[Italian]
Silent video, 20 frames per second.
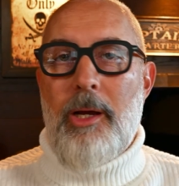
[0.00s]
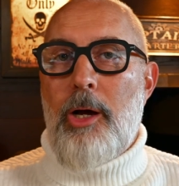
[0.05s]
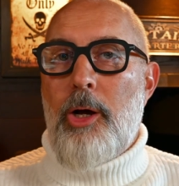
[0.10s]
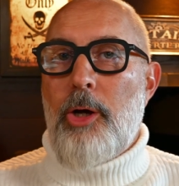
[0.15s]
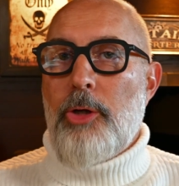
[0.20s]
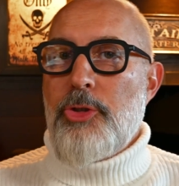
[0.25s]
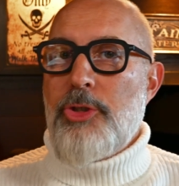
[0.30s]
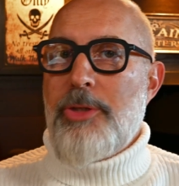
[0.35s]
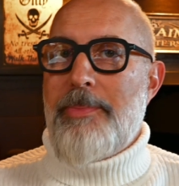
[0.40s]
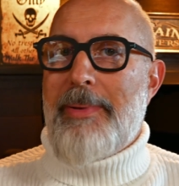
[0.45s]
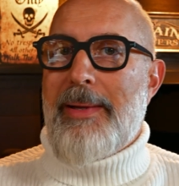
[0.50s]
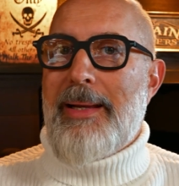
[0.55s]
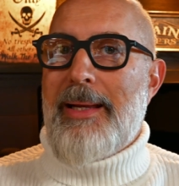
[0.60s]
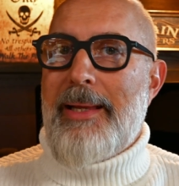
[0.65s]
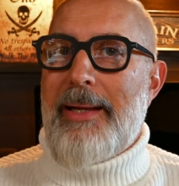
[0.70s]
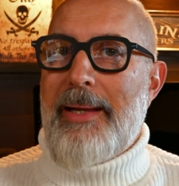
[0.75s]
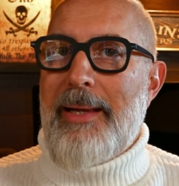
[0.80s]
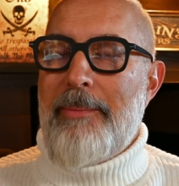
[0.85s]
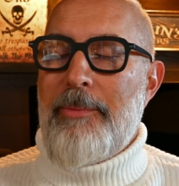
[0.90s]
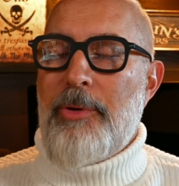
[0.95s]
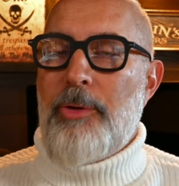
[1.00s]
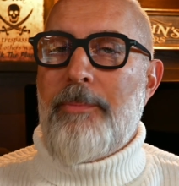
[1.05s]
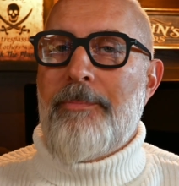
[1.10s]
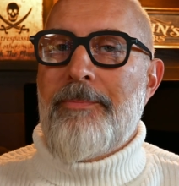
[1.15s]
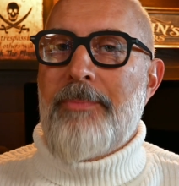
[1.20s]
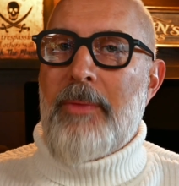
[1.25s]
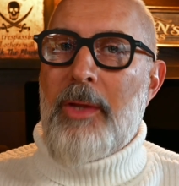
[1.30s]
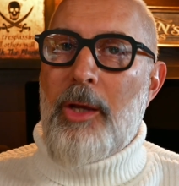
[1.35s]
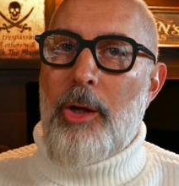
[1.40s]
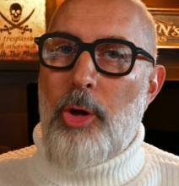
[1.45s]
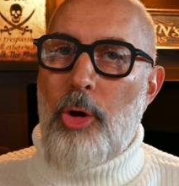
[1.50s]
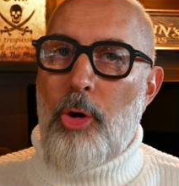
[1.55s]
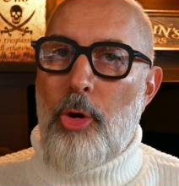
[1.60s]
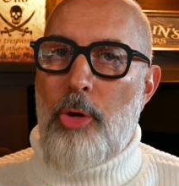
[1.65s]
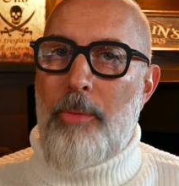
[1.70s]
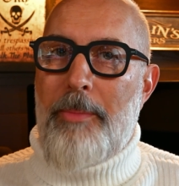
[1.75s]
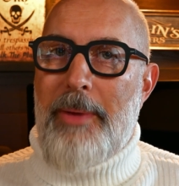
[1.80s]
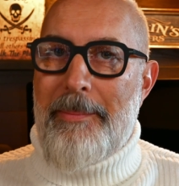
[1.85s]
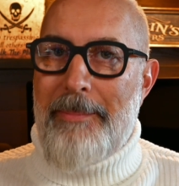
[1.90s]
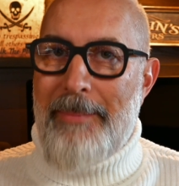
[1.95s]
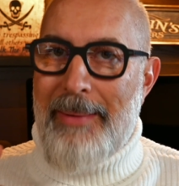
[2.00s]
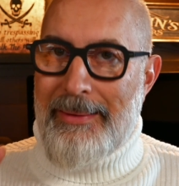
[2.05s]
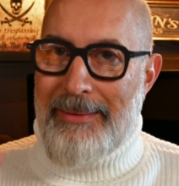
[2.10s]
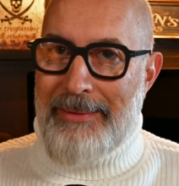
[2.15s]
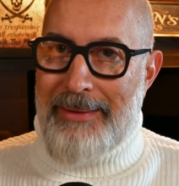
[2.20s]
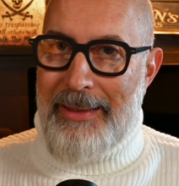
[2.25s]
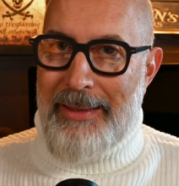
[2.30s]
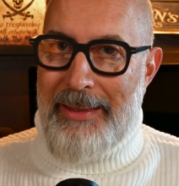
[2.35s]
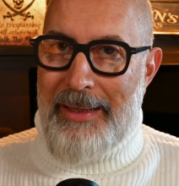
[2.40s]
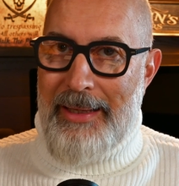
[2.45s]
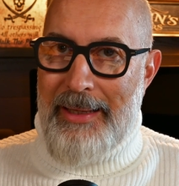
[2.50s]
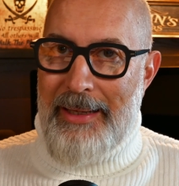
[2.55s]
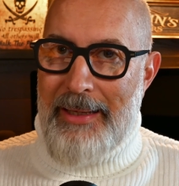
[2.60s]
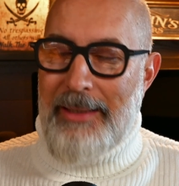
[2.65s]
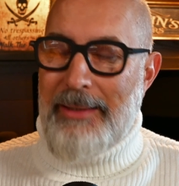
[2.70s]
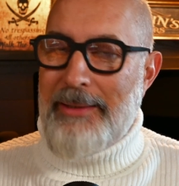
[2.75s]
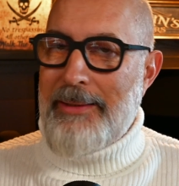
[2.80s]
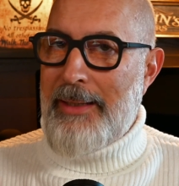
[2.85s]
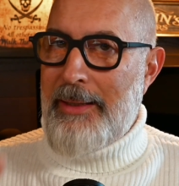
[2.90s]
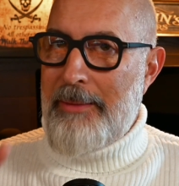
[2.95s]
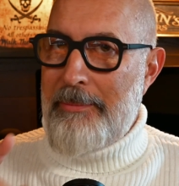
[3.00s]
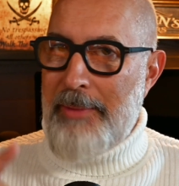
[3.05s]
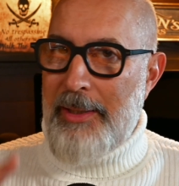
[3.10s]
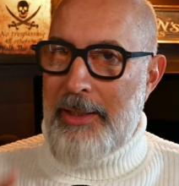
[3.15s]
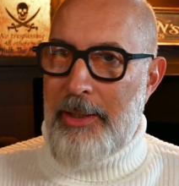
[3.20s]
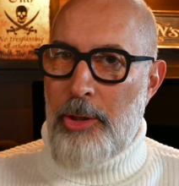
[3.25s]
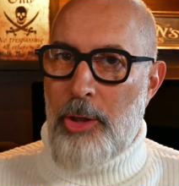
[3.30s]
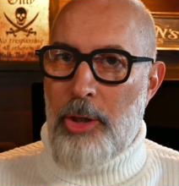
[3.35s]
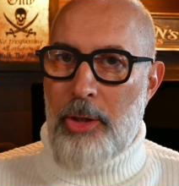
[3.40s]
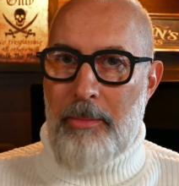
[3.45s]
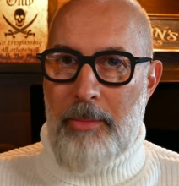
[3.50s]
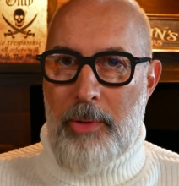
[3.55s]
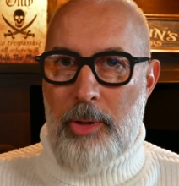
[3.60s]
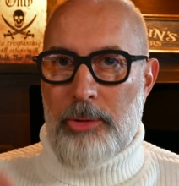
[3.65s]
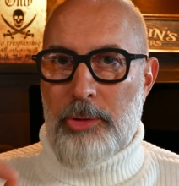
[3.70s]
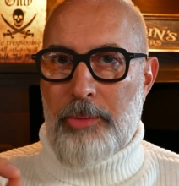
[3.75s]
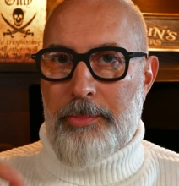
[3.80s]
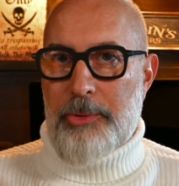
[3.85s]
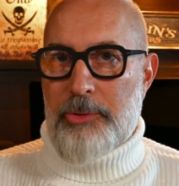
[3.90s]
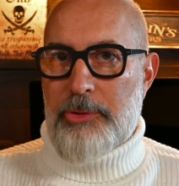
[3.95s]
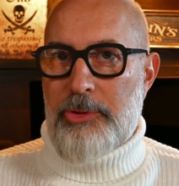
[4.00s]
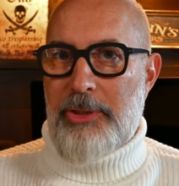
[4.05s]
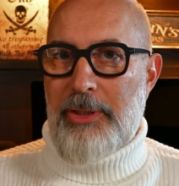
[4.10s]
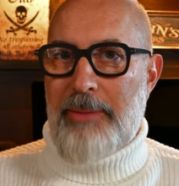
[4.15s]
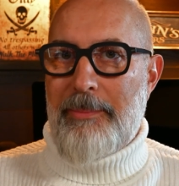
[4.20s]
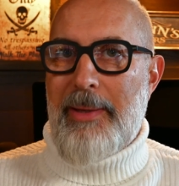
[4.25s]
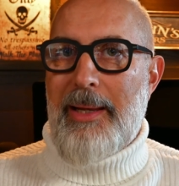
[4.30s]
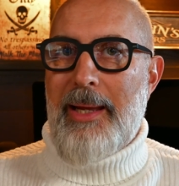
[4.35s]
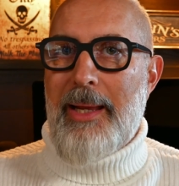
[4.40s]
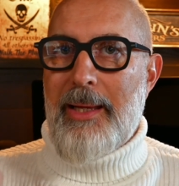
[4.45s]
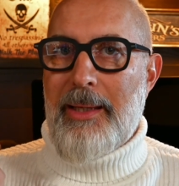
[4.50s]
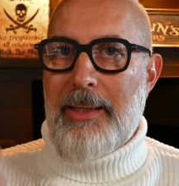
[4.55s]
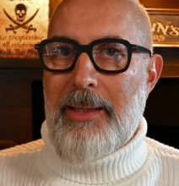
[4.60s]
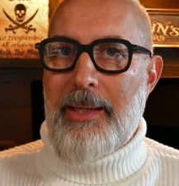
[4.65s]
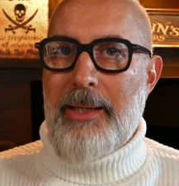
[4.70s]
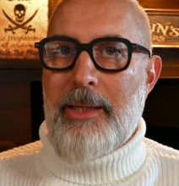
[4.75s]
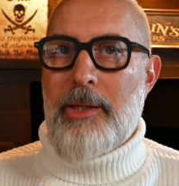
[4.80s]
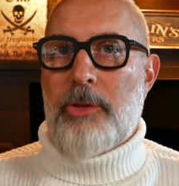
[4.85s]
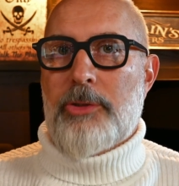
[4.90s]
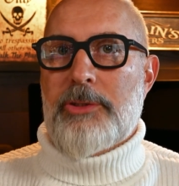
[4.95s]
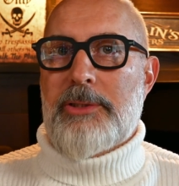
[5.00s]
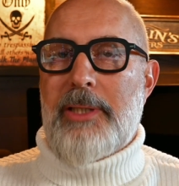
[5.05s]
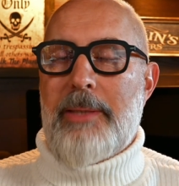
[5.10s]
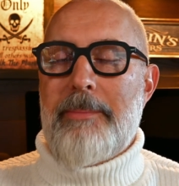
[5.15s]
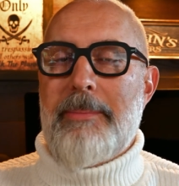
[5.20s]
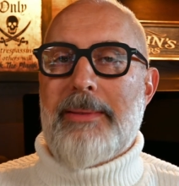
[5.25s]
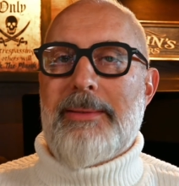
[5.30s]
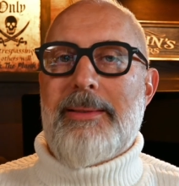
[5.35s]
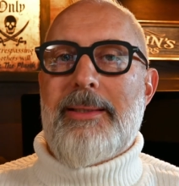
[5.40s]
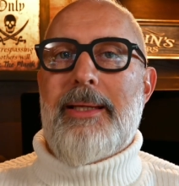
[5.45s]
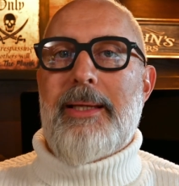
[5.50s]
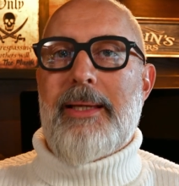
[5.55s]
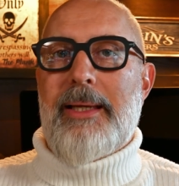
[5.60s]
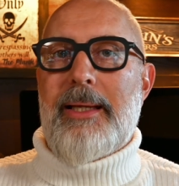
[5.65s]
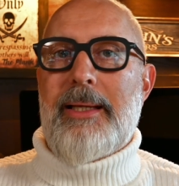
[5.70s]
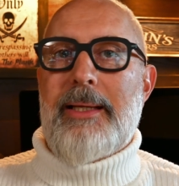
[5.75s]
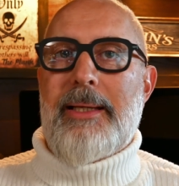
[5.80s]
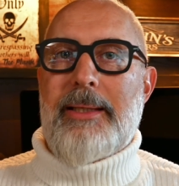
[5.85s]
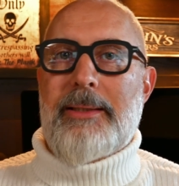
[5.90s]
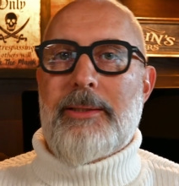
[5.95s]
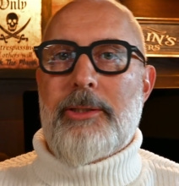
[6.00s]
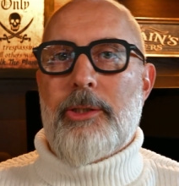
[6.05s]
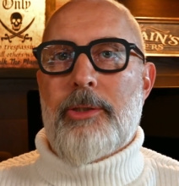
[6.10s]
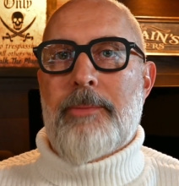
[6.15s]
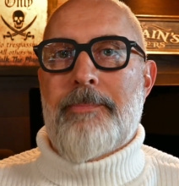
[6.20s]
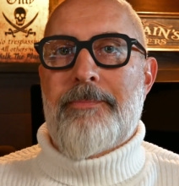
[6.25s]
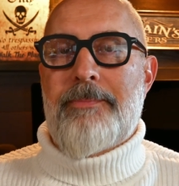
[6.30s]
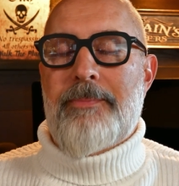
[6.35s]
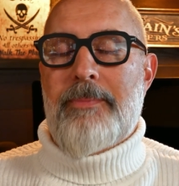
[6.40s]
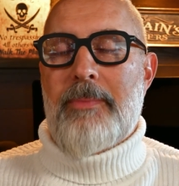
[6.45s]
Oggi parleremo come mantenere nel miglior modo possibile le nostre batterie a litio.